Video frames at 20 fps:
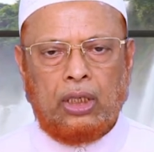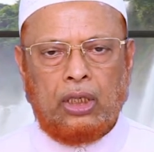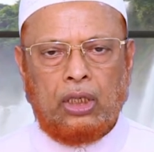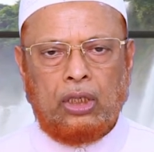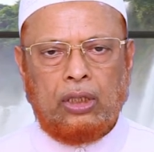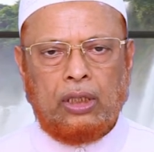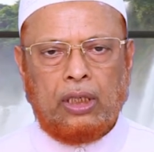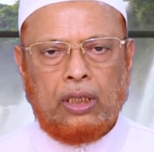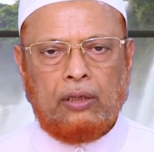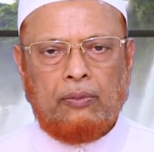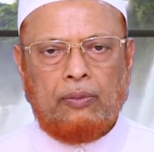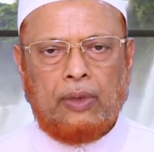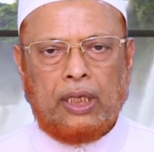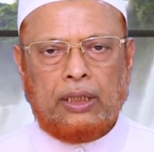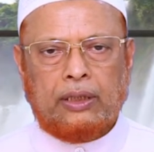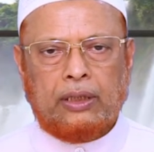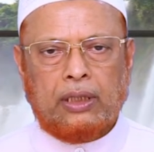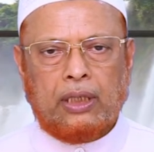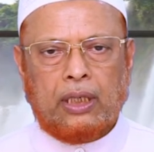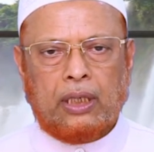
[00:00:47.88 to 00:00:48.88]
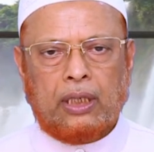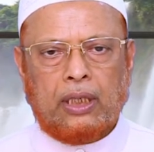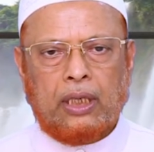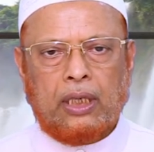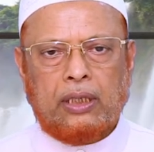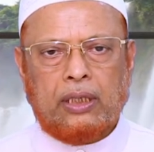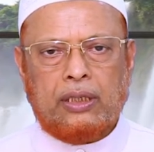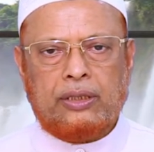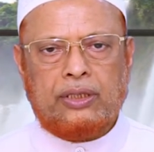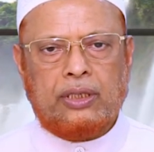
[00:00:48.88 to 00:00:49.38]
ইন্নাল বাতিল
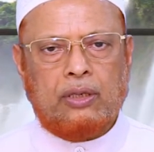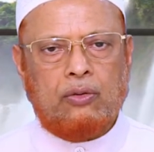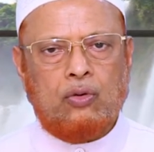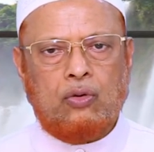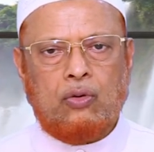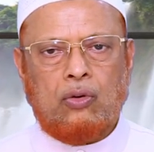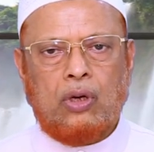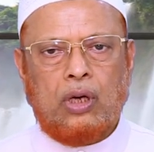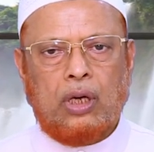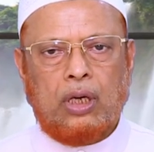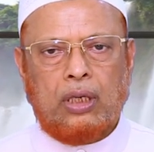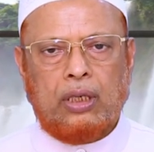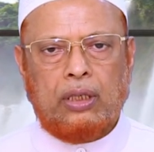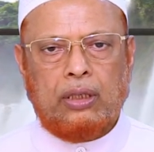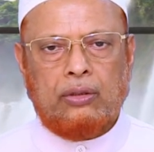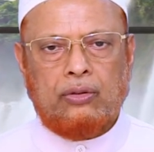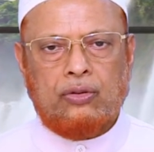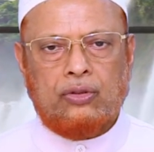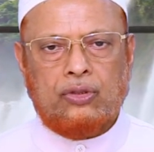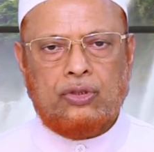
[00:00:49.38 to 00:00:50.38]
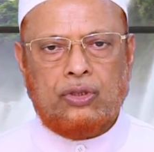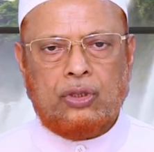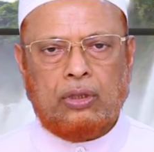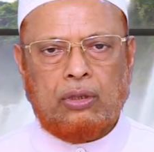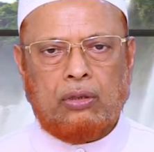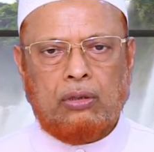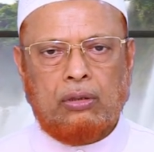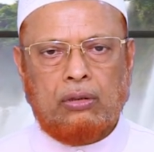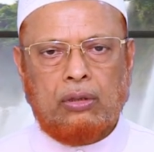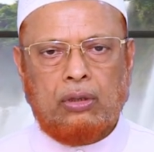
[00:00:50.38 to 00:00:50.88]
কানা সাহুকা
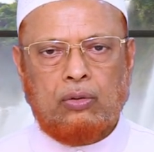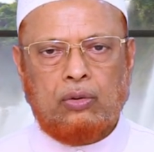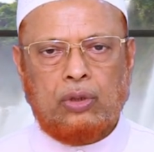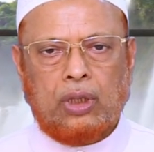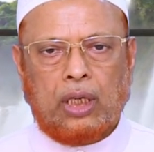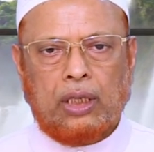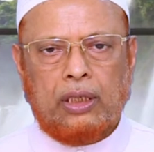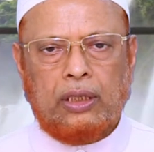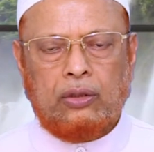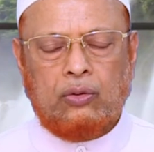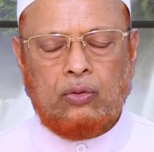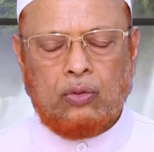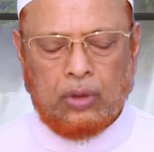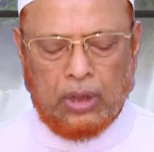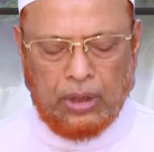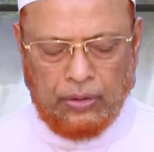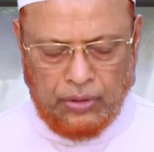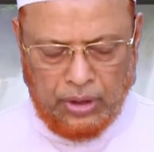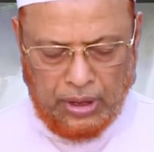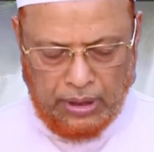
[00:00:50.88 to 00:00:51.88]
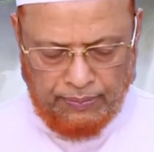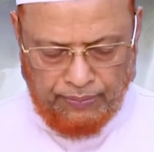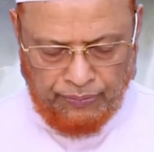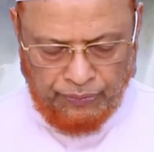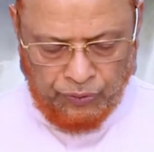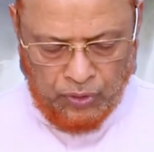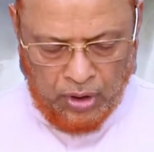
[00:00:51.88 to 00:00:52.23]
সদাকাল্লাহুল আলিউল আজিম